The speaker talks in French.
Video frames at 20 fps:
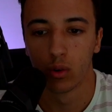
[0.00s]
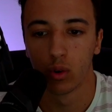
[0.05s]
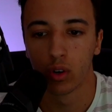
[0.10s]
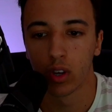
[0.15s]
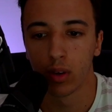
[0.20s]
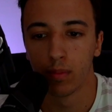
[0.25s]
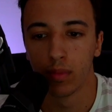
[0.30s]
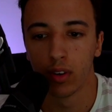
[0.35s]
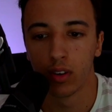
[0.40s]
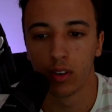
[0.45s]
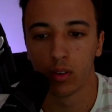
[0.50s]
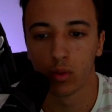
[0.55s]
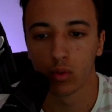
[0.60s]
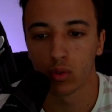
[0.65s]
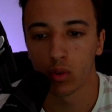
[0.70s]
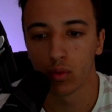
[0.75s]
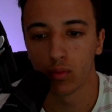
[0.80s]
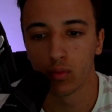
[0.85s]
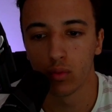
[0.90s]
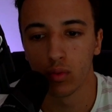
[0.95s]
Ok mais on
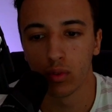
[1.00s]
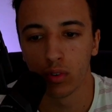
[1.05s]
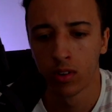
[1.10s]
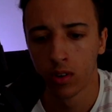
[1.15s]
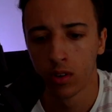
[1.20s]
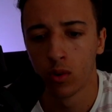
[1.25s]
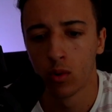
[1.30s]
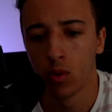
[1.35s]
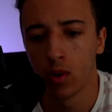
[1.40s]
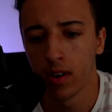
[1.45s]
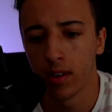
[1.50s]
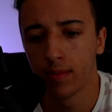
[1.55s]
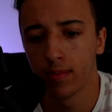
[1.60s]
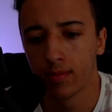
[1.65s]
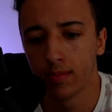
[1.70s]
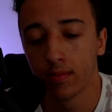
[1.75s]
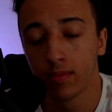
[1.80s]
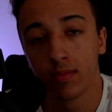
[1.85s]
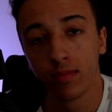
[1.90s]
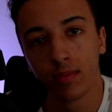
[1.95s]
s'en fout non Ouais,
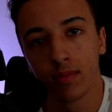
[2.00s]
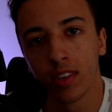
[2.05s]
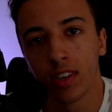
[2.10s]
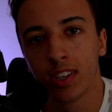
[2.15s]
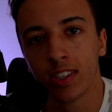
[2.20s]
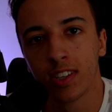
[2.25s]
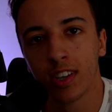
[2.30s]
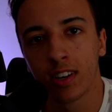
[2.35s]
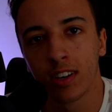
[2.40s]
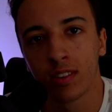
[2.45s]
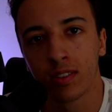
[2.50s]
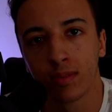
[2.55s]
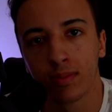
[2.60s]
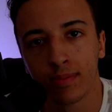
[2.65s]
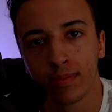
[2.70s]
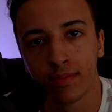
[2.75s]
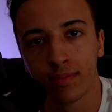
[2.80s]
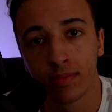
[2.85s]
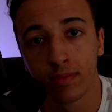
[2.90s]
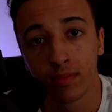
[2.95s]
exact.
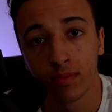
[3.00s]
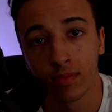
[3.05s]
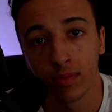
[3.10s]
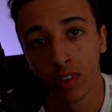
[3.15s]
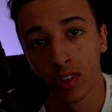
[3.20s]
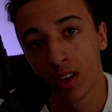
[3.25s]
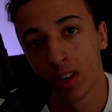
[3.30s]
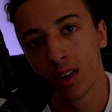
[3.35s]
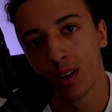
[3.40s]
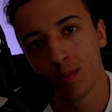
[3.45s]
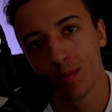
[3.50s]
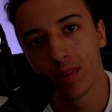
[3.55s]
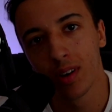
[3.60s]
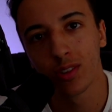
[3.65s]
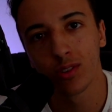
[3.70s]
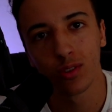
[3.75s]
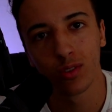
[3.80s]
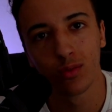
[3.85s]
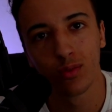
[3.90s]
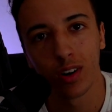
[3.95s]
Mais
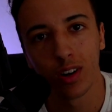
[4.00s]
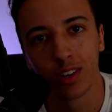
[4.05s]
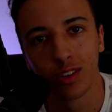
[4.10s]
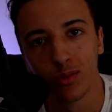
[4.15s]
attends de voir la